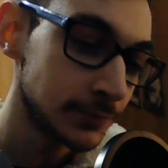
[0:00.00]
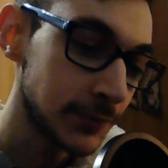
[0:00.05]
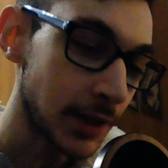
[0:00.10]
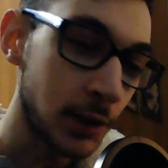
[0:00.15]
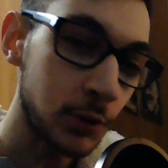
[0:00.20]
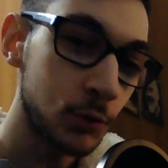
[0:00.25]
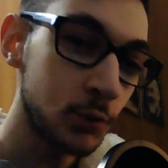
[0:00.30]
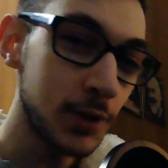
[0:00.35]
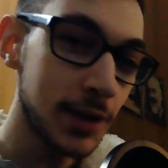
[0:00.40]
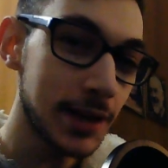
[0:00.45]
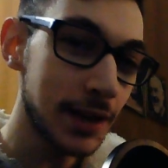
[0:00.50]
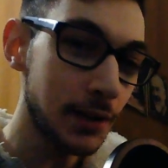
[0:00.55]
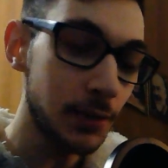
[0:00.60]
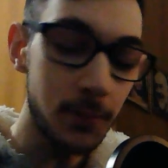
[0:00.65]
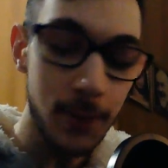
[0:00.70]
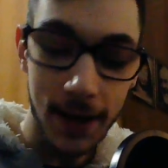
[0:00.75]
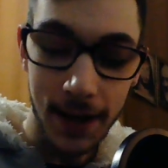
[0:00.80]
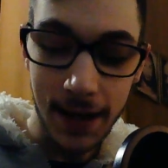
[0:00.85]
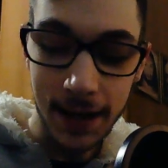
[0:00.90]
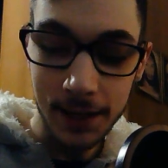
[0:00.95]
L'unica o
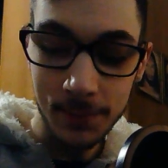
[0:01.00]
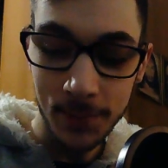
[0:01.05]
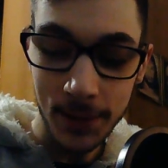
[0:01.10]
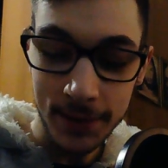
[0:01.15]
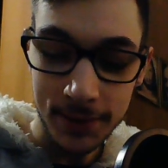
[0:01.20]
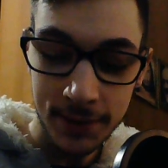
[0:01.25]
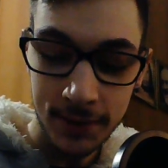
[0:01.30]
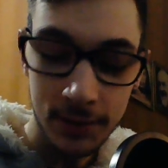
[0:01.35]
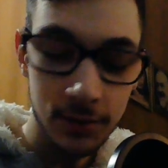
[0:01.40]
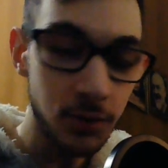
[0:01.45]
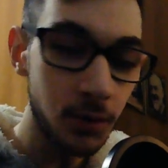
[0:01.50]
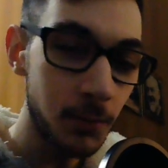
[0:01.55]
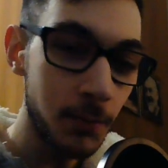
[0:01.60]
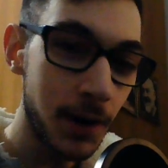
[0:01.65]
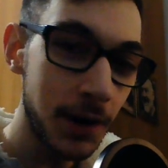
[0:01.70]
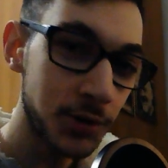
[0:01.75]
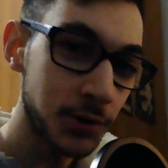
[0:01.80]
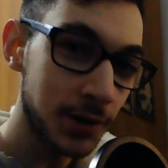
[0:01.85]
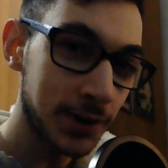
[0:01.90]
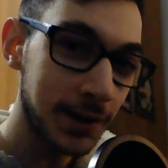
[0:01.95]
magari peschino
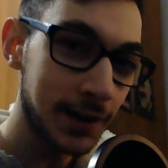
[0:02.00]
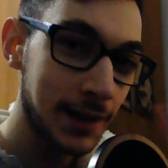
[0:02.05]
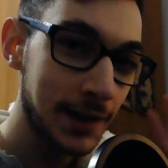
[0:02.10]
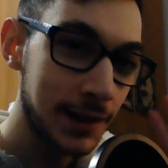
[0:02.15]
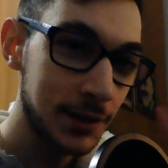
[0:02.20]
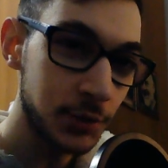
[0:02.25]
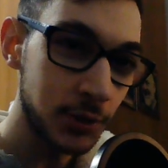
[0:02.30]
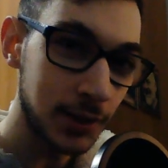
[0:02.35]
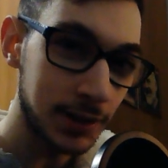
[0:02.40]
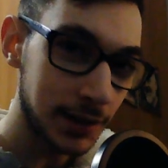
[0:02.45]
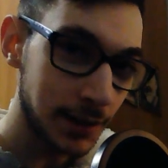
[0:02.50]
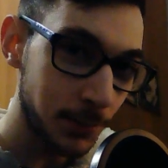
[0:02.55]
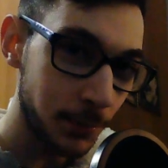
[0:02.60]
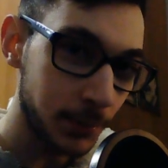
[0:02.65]
budget che la gente